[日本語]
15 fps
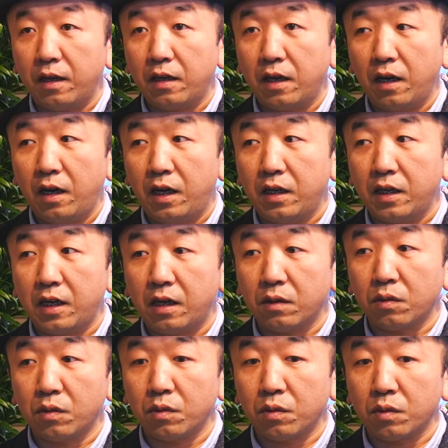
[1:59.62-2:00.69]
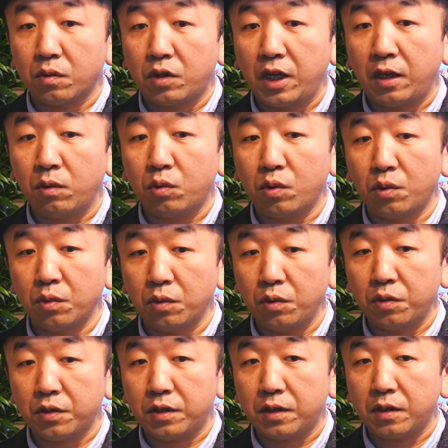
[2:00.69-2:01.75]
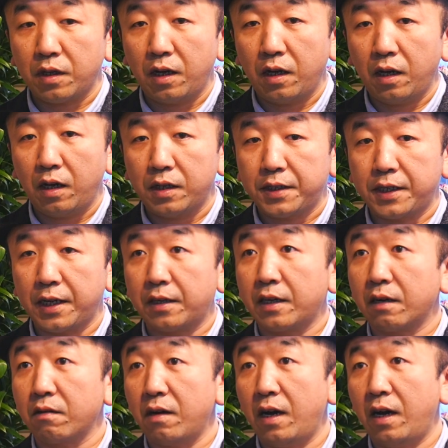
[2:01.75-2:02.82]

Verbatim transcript: やはりあの店頭の接客